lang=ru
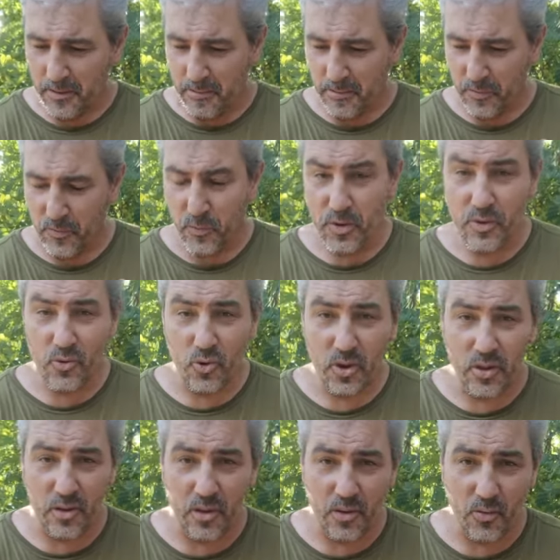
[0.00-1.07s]
видео
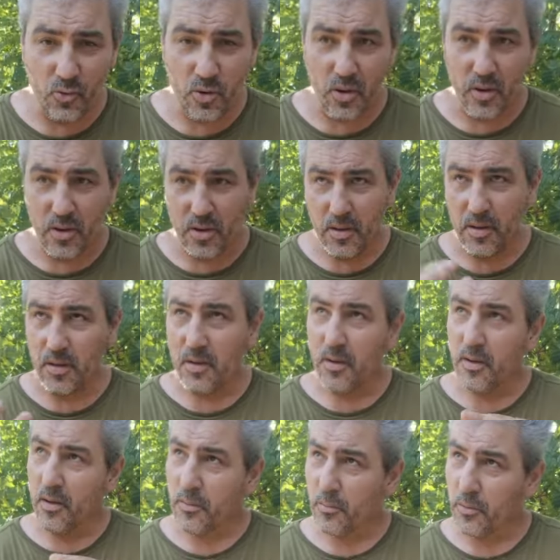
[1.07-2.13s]
одного
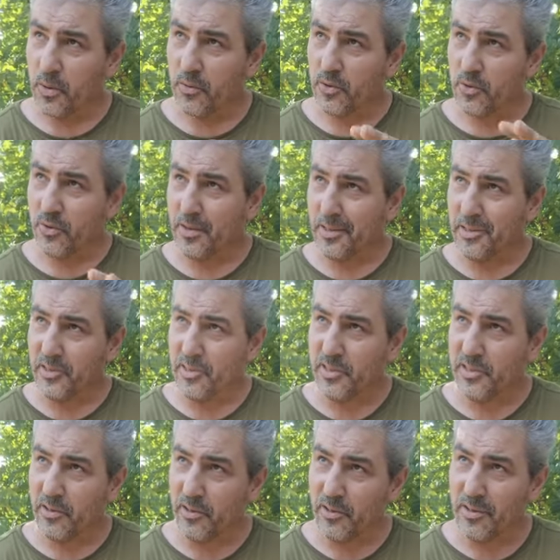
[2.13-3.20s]
бывшего
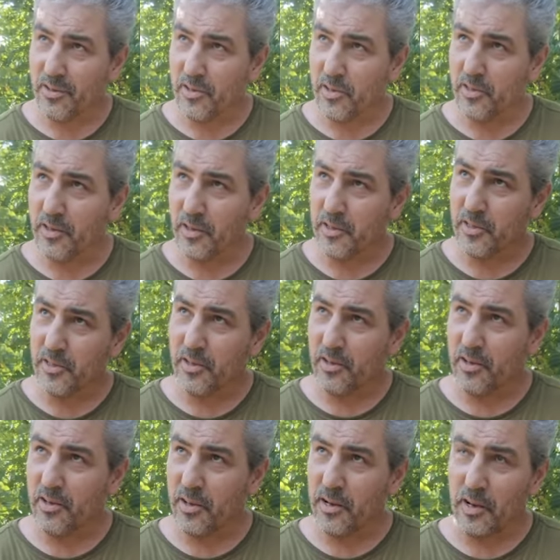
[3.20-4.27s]
российского, не английского,
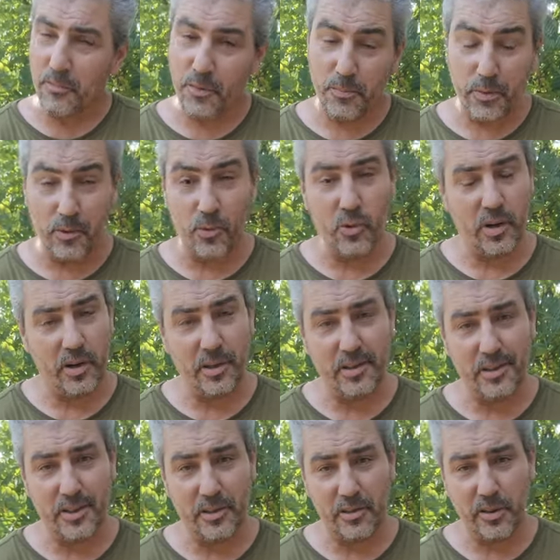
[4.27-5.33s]
якобы
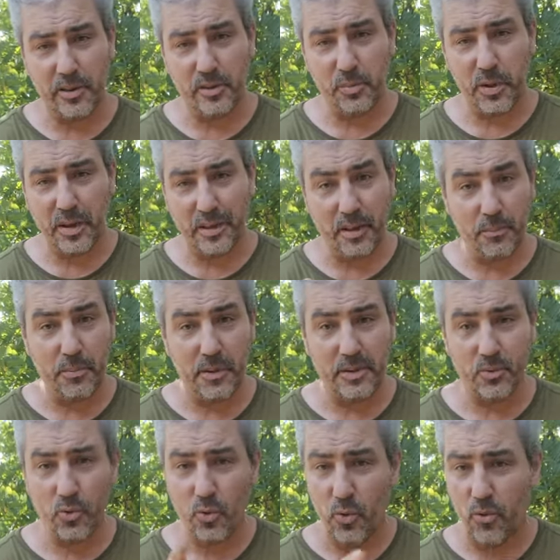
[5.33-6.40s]
проукраинского эксперта
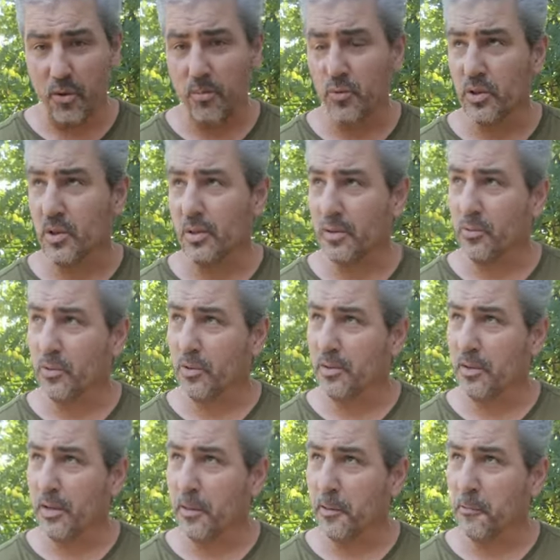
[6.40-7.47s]
Пастухова, может кто
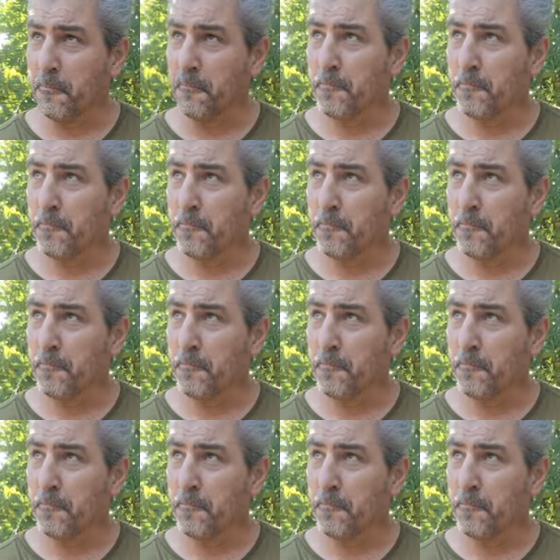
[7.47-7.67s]
знает.